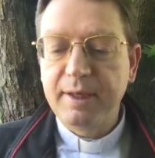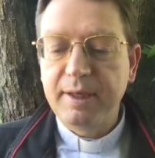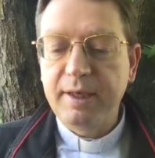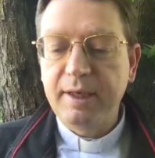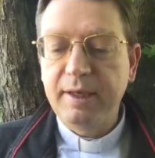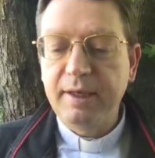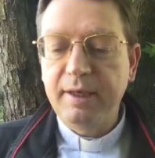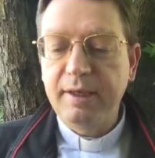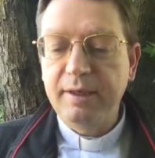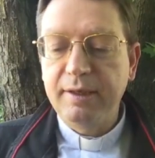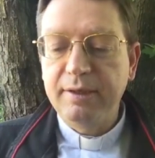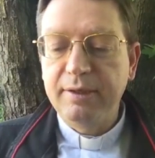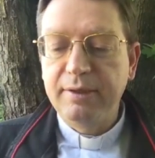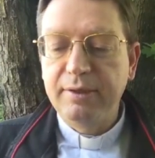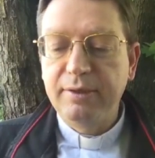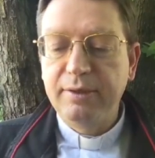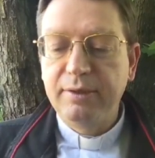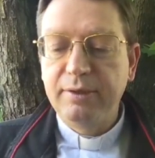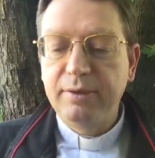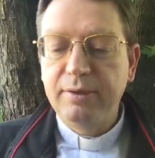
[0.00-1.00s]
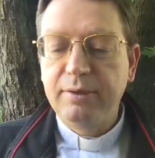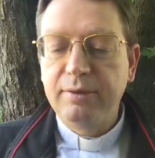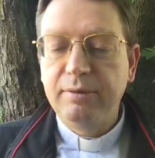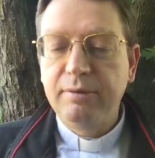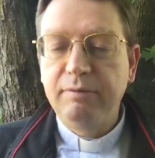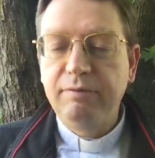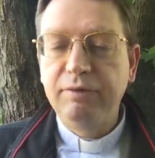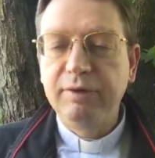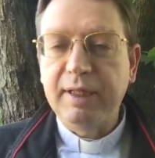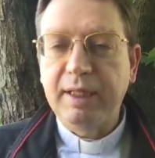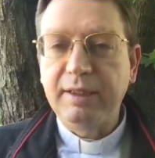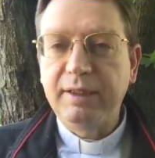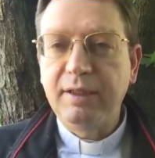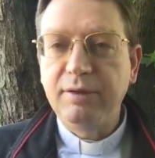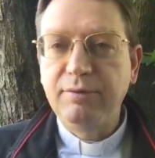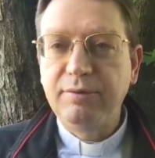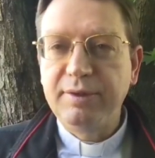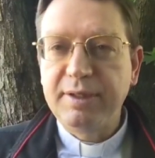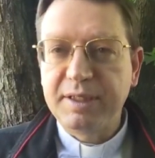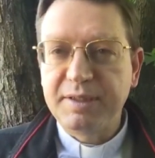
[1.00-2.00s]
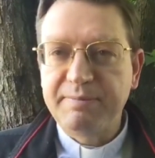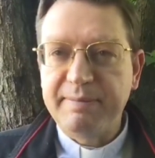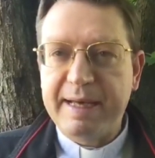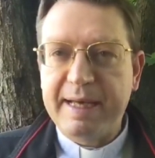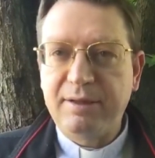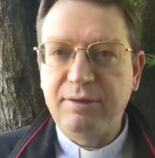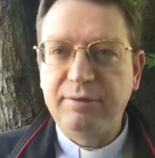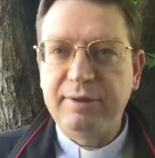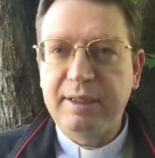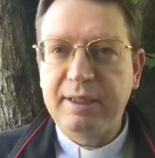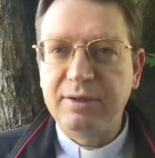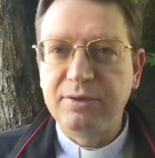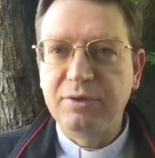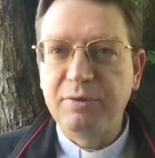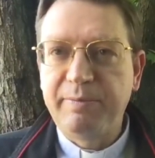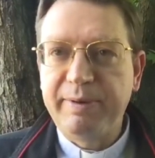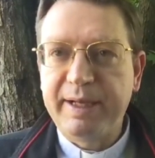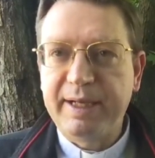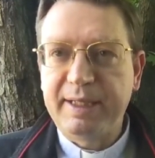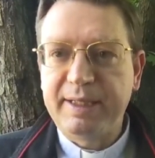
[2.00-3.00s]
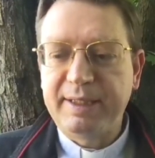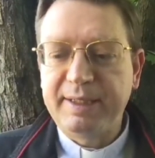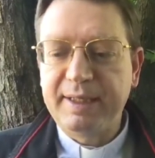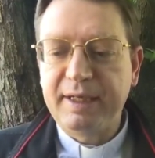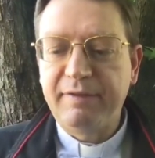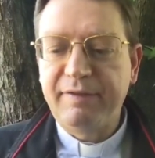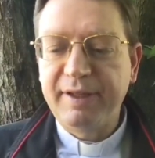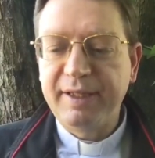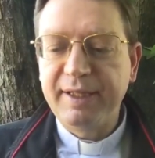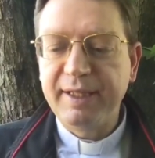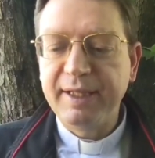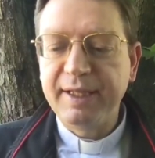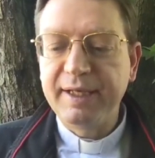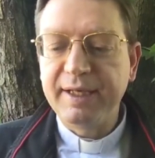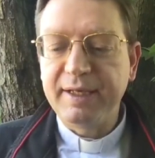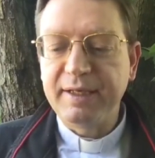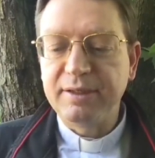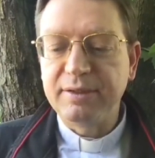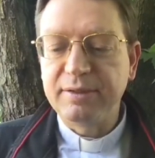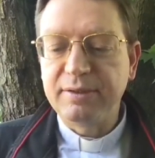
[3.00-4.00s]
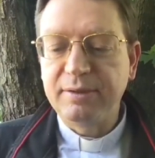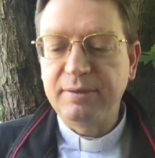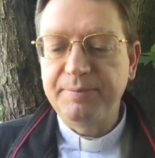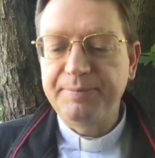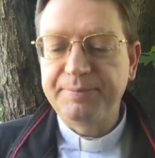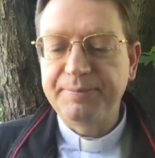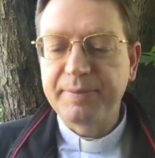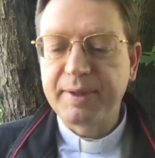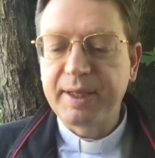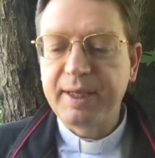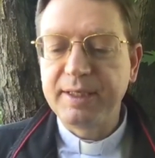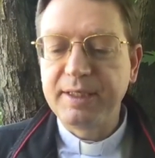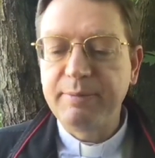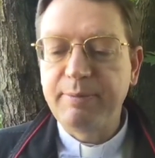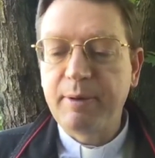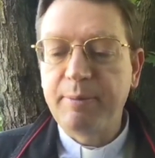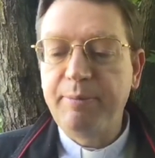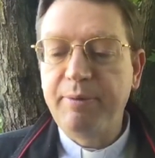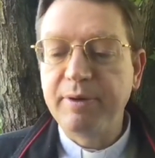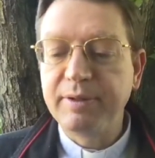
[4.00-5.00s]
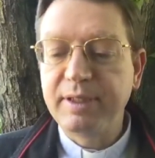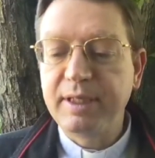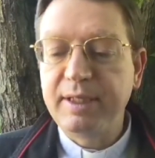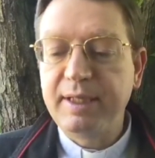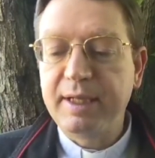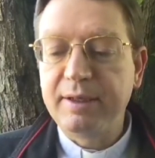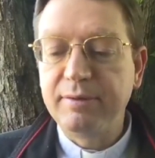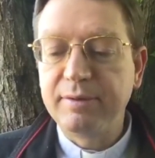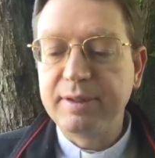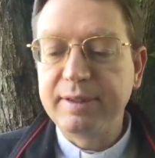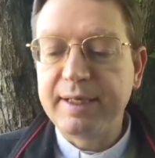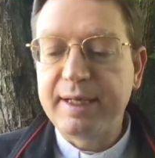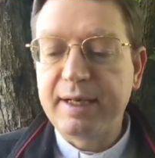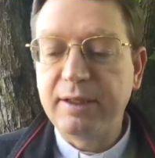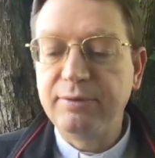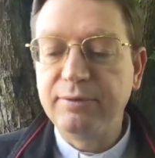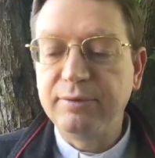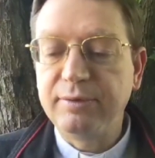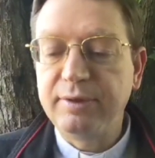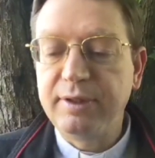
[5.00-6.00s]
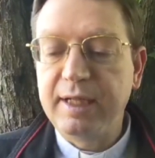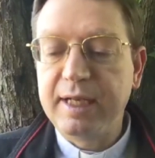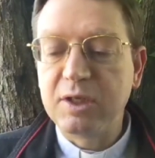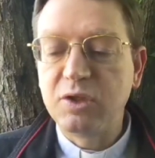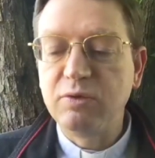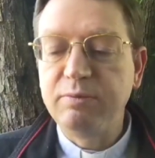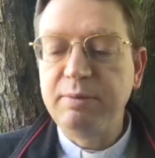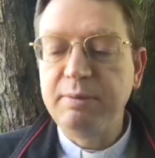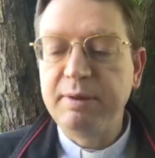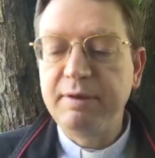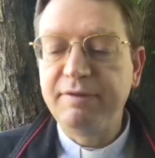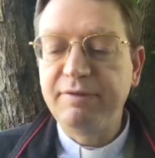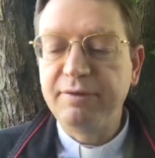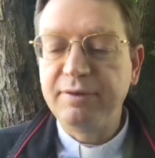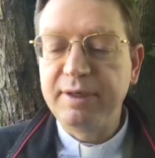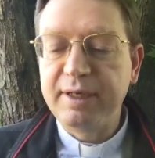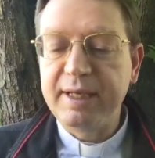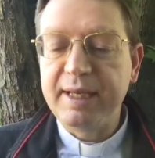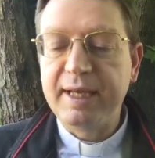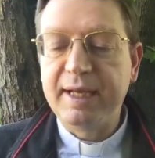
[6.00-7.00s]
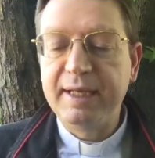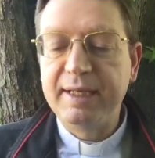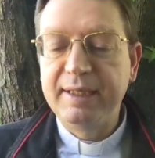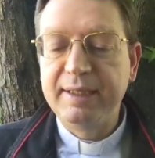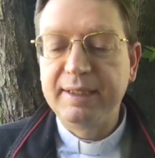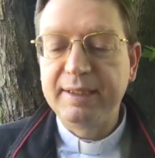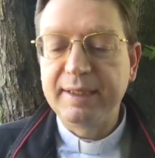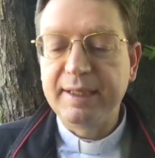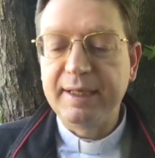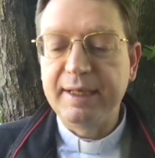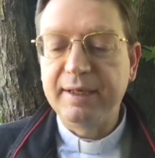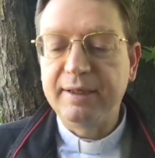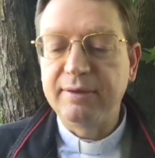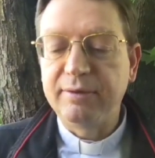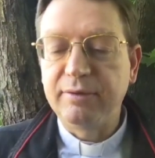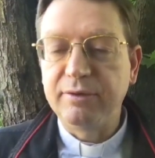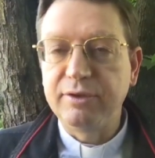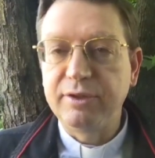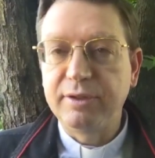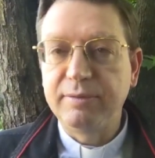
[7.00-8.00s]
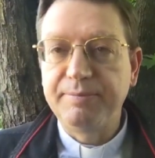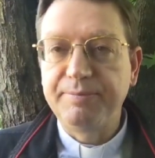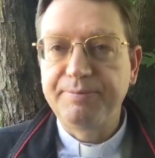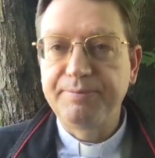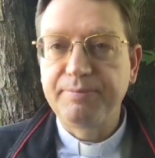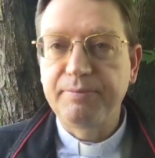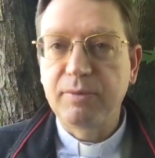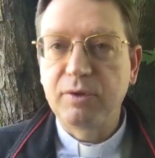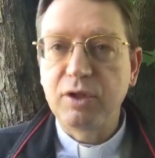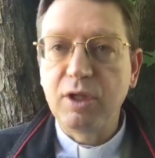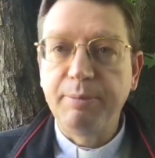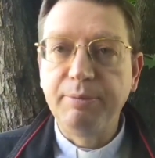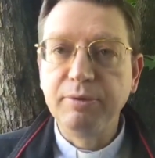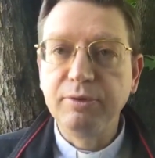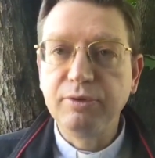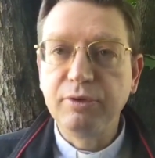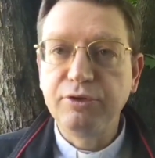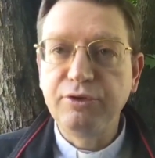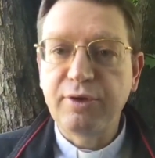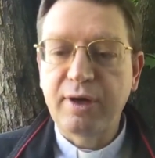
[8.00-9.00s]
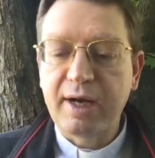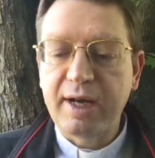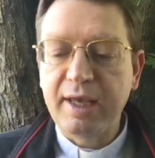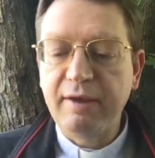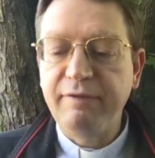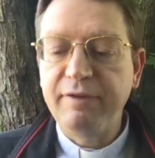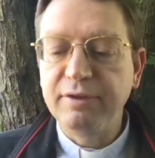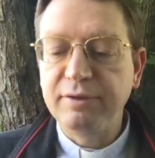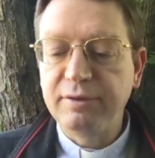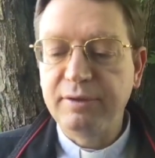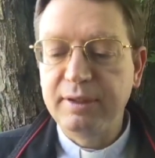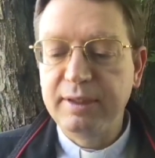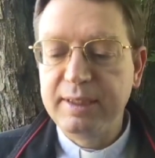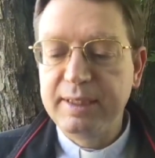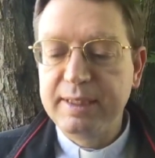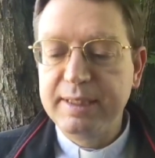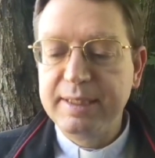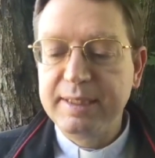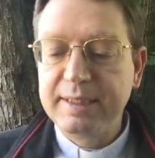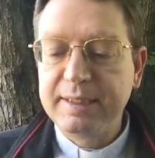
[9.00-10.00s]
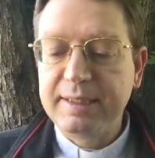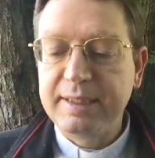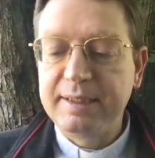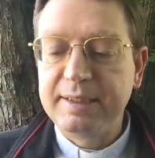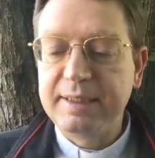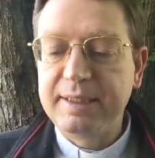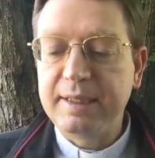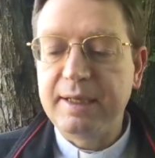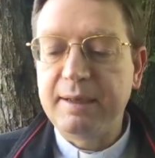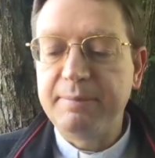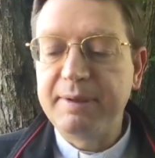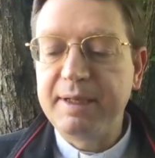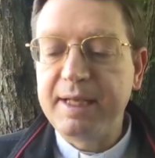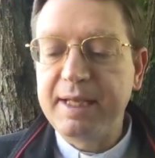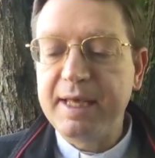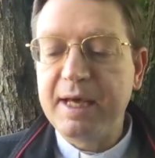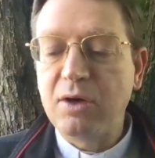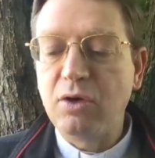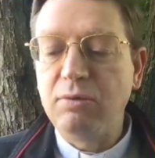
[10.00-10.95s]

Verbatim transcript: e fu tanto entusiasmato dalla scoperta della fede di Cristo che si propose di annunziare a tutti la sublime follia della croce. Dopo un soggiorno a Efeso si stabilì a